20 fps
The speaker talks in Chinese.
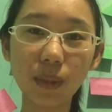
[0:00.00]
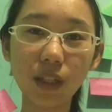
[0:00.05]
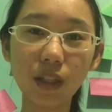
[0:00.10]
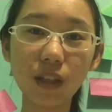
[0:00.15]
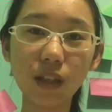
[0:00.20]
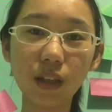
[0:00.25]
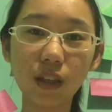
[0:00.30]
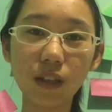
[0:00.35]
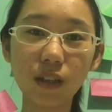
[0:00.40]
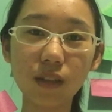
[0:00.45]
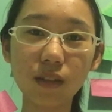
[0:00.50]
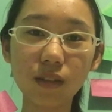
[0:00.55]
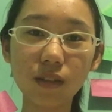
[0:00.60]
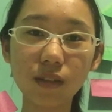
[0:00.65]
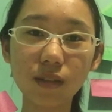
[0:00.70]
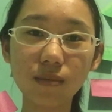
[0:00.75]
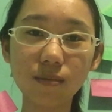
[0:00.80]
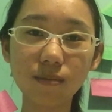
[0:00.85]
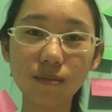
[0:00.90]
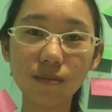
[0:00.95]
别的。
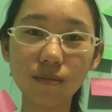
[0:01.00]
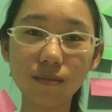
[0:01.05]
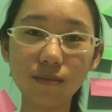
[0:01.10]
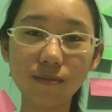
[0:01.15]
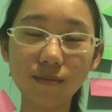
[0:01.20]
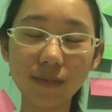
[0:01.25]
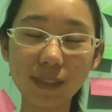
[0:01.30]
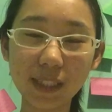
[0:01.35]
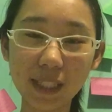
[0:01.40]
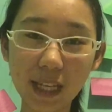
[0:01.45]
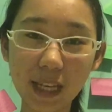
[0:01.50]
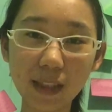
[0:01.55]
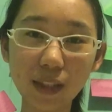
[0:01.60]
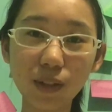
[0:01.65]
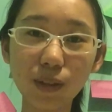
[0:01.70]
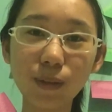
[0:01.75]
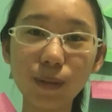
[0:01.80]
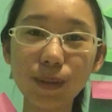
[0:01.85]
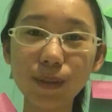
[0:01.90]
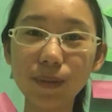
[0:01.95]
加
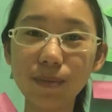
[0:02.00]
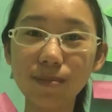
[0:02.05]
油！